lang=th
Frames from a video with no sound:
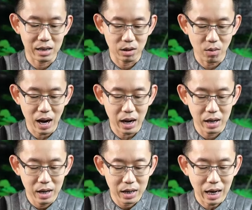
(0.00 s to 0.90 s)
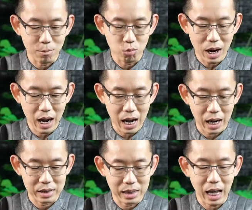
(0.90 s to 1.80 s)
หรือว่าคำว่า
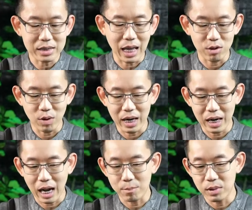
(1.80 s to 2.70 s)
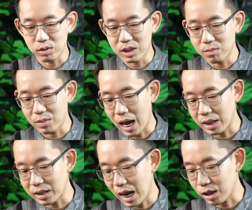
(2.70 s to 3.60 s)
หน้าใสไว้นะครับเดี๋ยวทีมงา
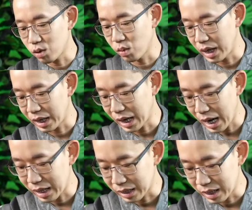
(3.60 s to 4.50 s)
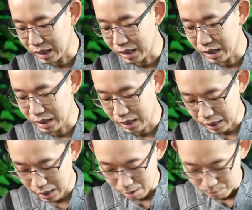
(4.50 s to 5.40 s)
นจะส่งลิงก์ให้อีกทีหนึ่ง
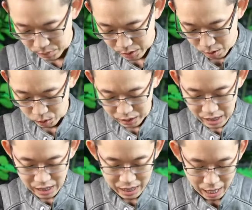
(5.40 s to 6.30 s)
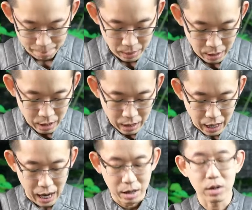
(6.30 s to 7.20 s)
นะครับโอเคนะครับ
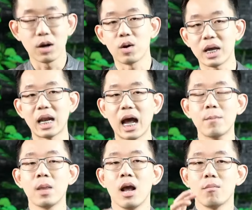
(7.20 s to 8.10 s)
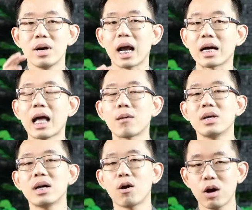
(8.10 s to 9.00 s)
โอเคนะเมื่อไหร่ก็ตาม
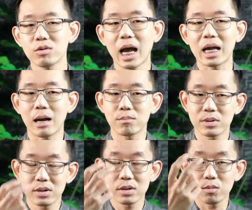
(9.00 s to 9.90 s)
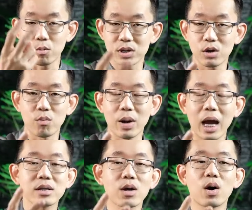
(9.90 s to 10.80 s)
ที่เราเข้าใจนะครับผมสรุป
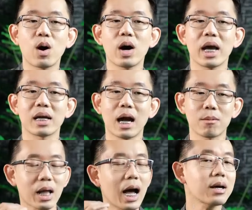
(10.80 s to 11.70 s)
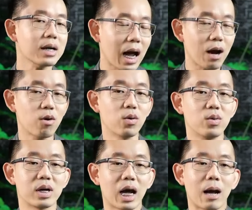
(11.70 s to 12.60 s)
ให้2 ข้อเองนะครับถ้าเรา
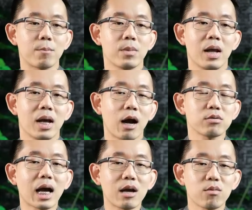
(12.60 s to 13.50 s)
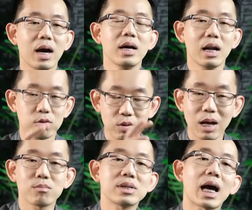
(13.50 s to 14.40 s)
นะครับเข้าใจว่าเฮ้ยเราต้อง
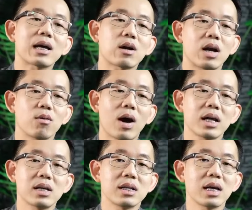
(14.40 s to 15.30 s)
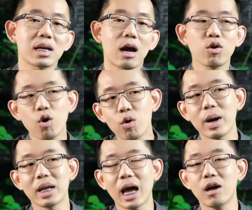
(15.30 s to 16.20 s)
ทำใจก่อนเลยว่าจริงๆแล้วโลก
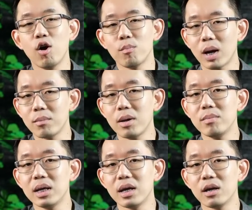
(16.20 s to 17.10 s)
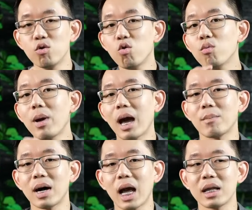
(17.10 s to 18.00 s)
ใบนี้มันไม่มีรูปแบบ
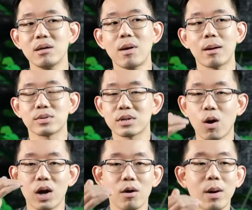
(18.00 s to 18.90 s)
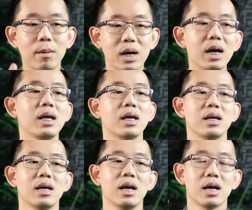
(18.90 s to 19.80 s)
อะไรที่แบบสอนแล้วแบบเอ้ย
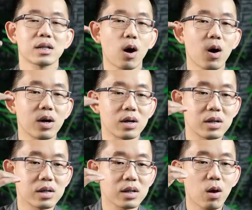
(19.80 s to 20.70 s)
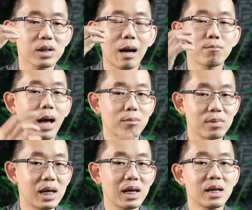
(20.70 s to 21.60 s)
ต้องทำแบบ
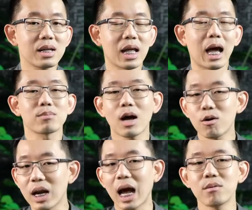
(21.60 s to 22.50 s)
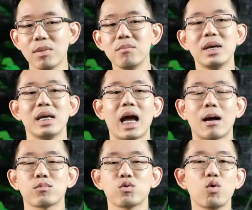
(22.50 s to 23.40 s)
นี้นะครับเท่านั้นไม่มีนะค
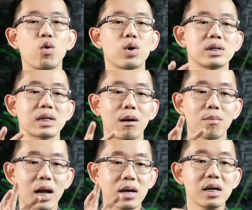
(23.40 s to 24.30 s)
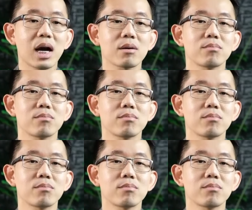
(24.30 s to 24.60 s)
รับทุกคนสามารถเลือก